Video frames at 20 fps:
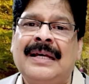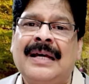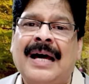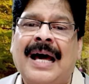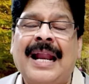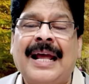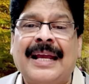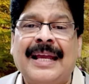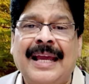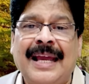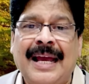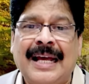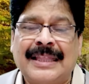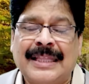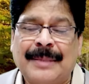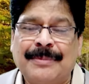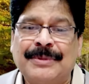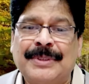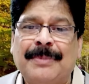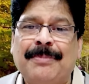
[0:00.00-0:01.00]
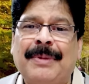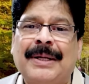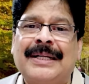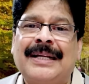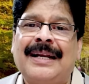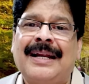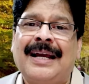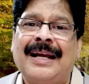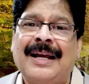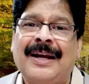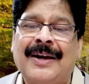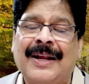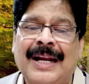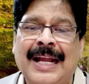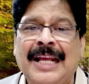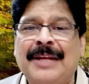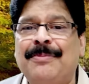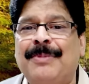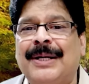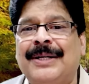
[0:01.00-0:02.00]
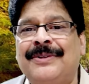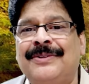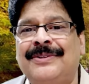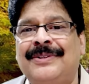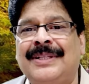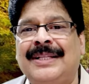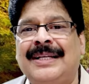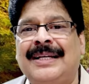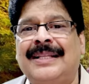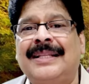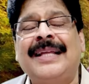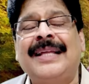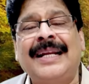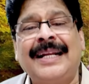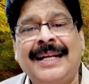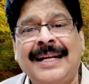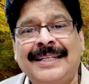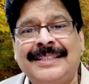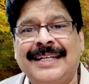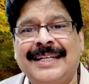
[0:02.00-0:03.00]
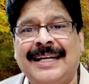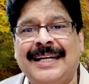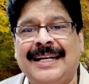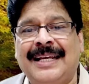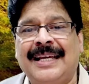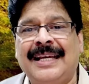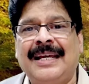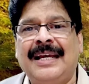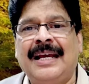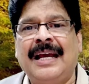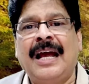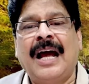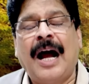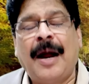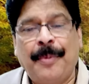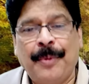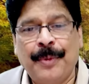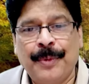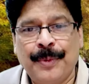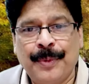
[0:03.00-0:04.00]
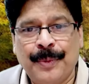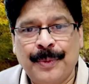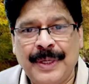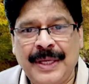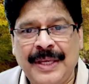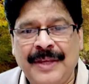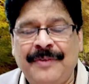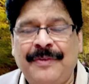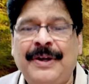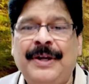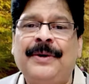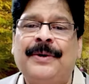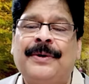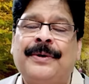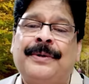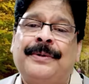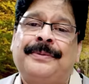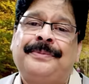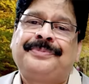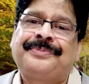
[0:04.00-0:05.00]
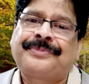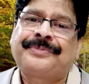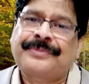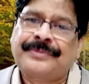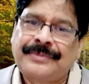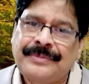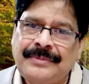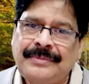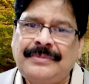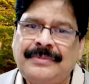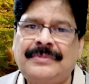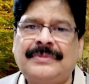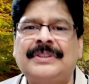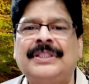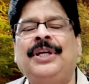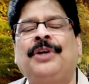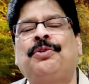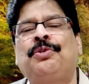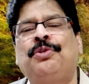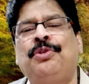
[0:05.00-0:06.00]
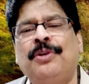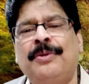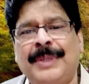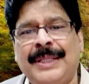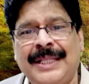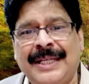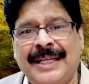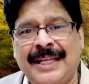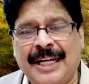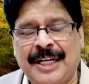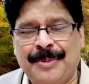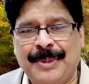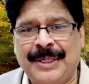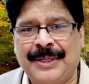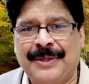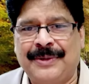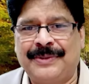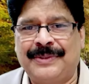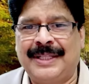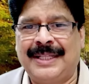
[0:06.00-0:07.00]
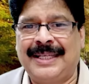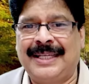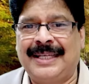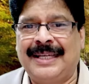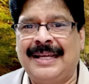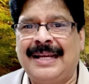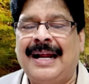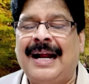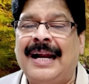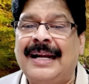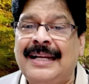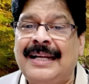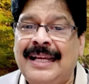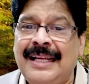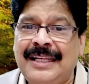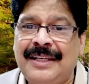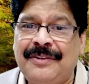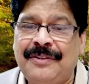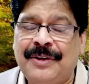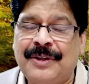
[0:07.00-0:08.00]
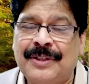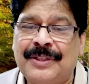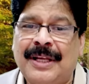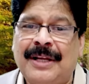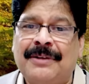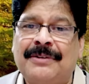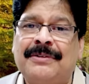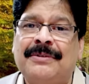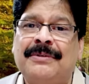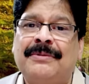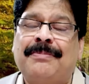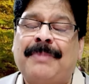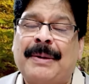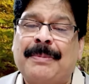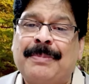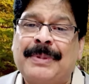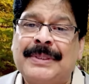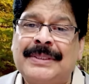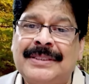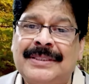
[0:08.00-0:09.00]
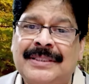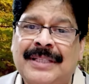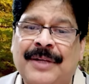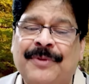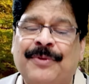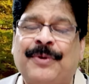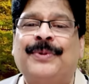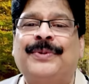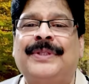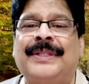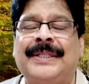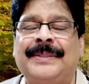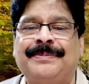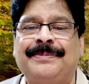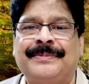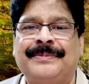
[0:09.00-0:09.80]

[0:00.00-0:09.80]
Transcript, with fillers: అలాగే ఆ థమ్స్అప్ బటన్ లాగా లైక్ బటన్ ఉంటుంది కదా దాన్ని క్లిక్ చేయండి అప్పుడు ఈ వీడియో ఎక్కువ మందికి రికమెండ్ అవుతుంది అంటే ఈ వీడియో తాలూకు పర్పస్ సర్వ్ అవుతుంది